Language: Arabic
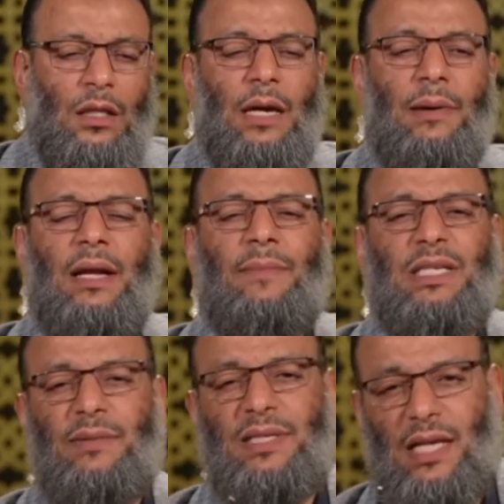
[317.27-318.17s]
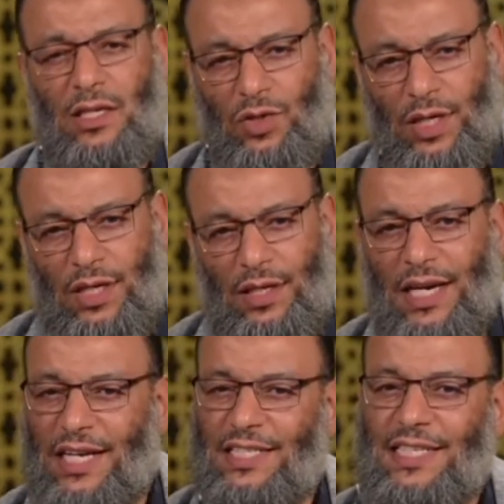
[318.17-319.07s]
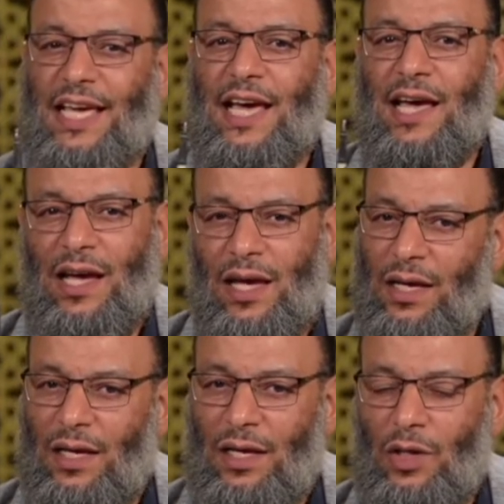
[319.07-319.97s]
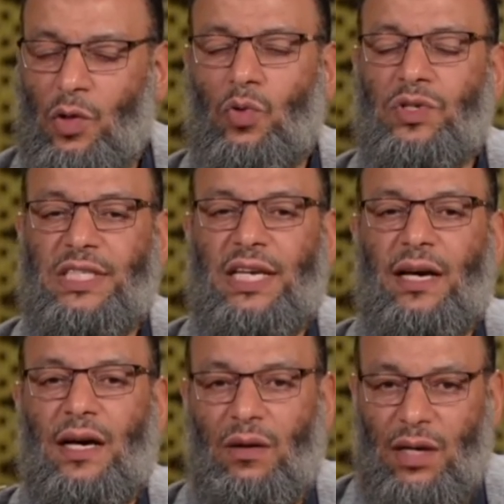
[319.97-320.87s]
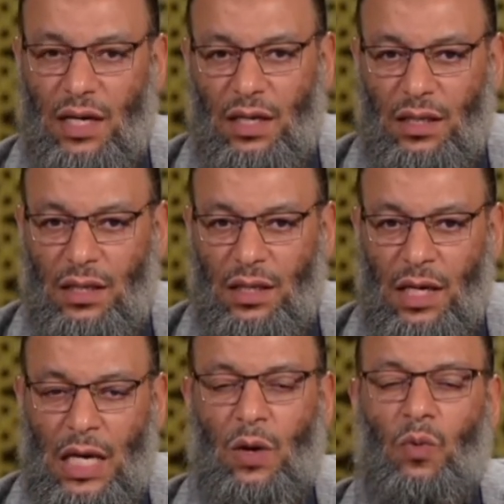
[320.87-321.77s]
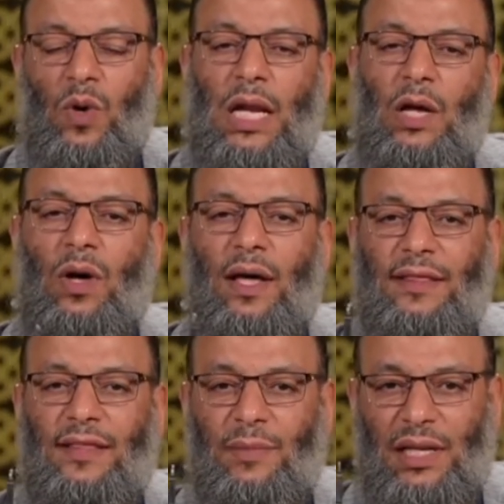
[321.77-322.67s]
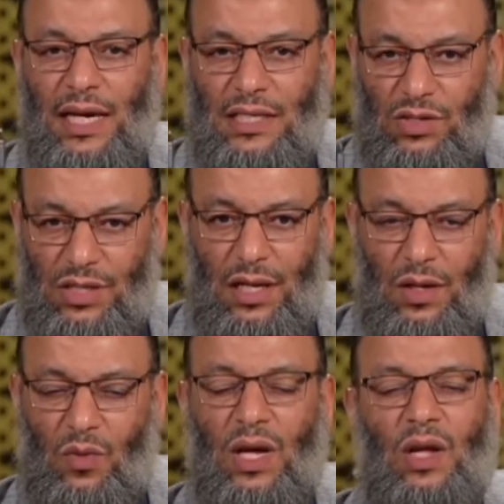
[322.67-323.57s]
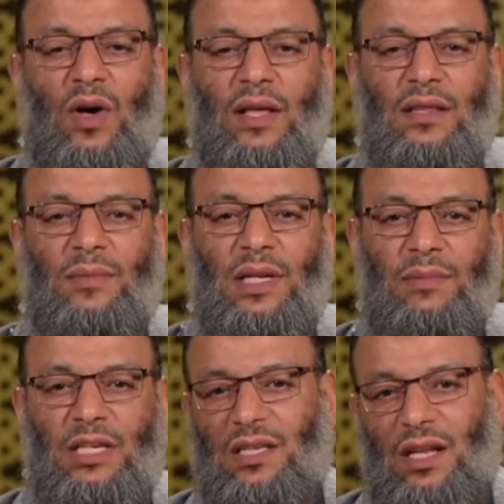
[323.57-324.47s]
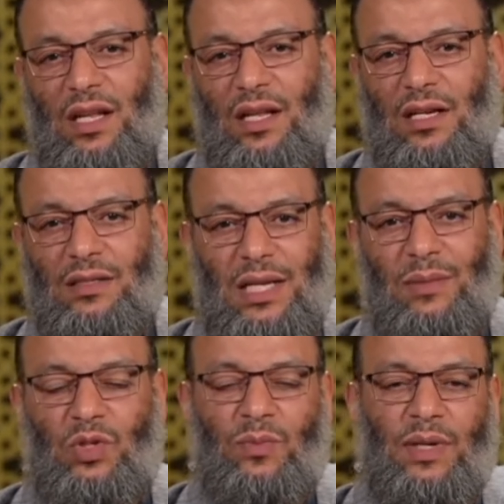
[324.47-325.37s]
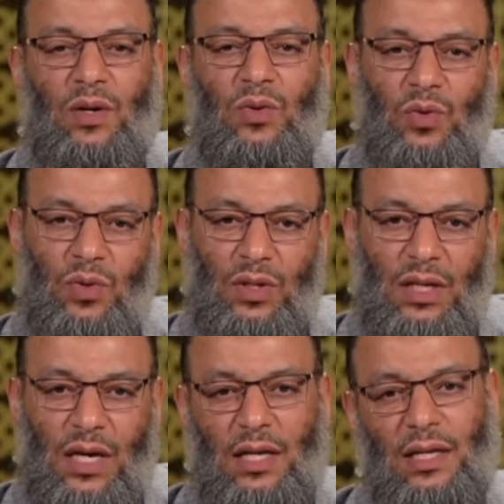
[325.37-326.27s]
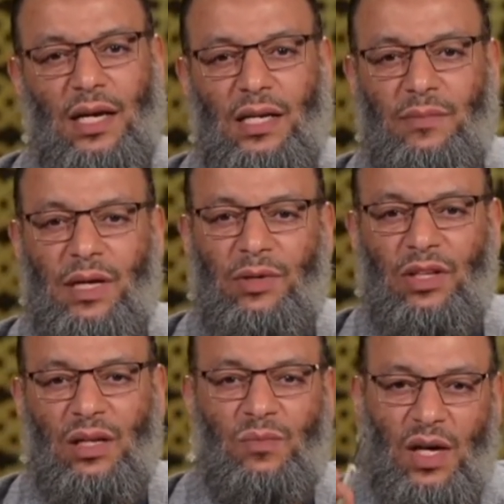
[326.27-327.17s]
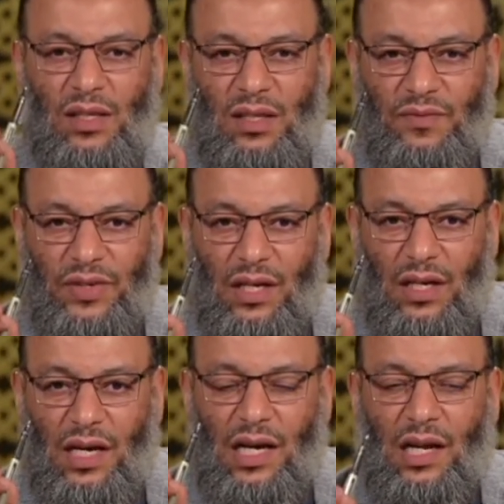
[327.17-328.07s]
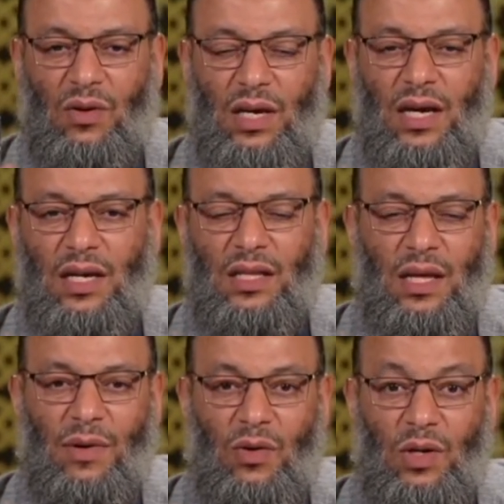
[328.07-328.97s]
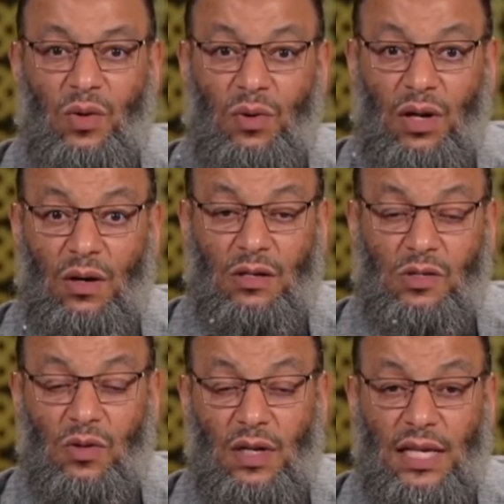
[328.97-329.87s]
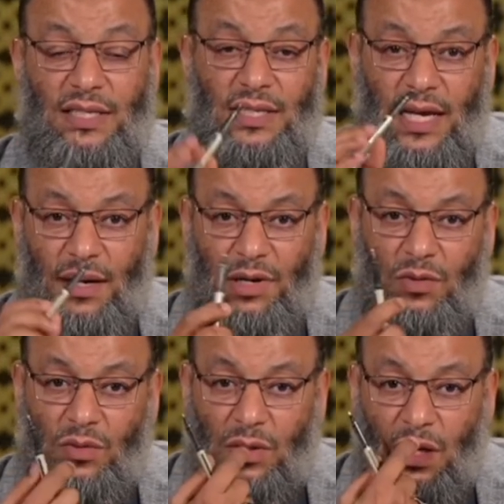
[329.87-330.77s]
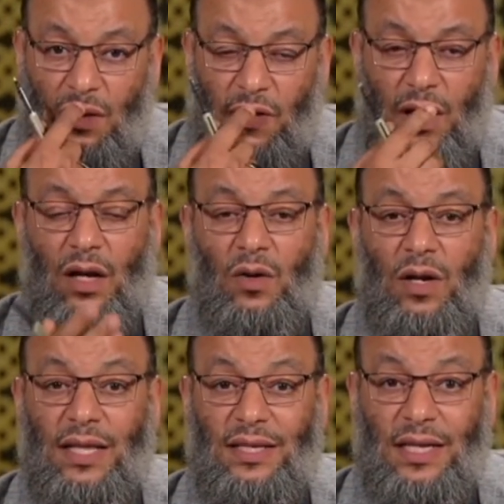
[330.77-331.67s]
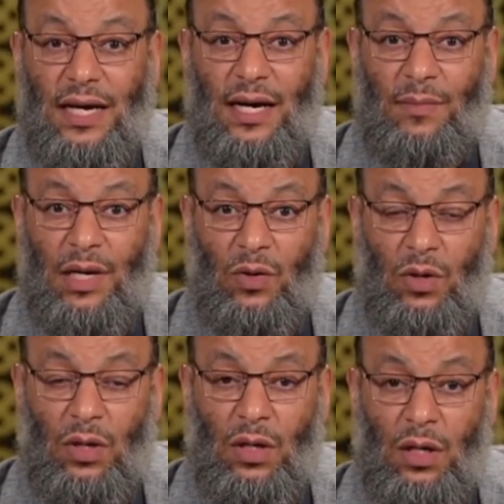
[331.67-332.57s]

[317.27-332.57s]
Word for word: طيب انا بس بسالك سؤال يعني ازاي ايه يكون سياقها واحد ولا يعظم الله عز وجل ولا يعظم النبي صلى الله عليه وسلم ثم يقولون أن علي بن أبي طالب معظم فيها ألا وهي إنما وليكم الله ورسوله والذين آمنوا فقالوا الذين آمنوا